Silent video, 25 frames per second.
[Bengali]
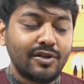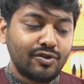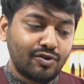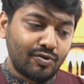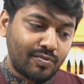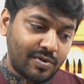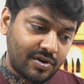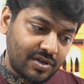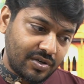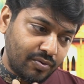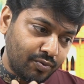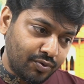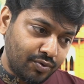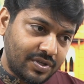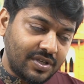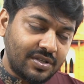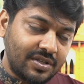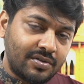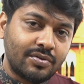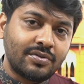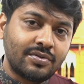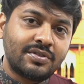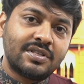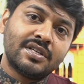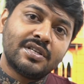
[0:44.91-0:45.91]
তোমার উচিত
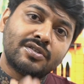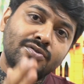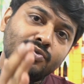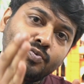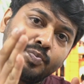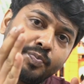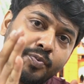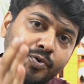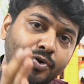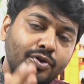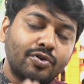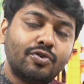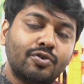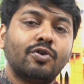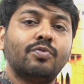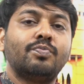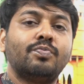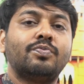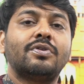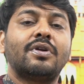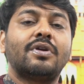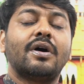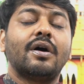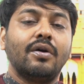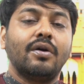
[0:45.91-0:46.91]
হচ্ছে একটু
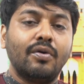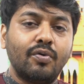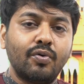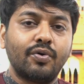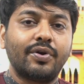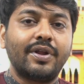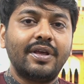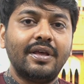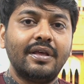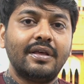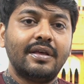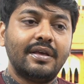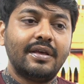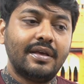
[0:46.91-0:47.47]
পরিকল্পনা করে